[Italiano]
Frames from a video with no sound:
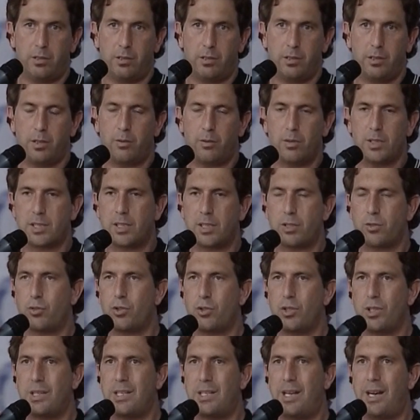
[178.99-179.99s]
di questa
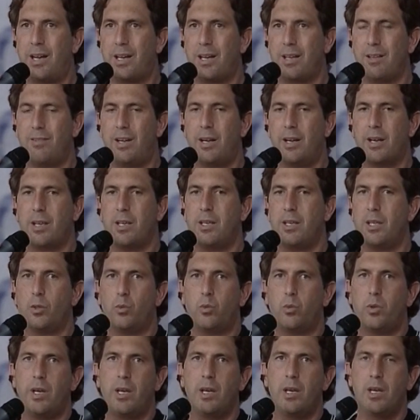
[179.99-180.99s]
società, arrivare in
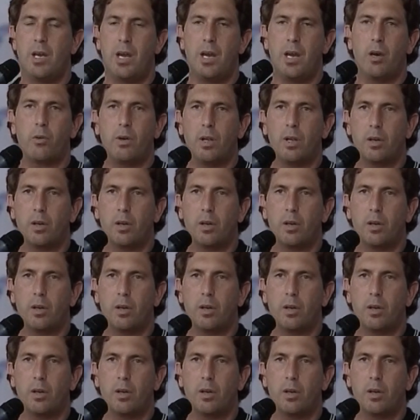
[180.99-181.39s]
A2 è un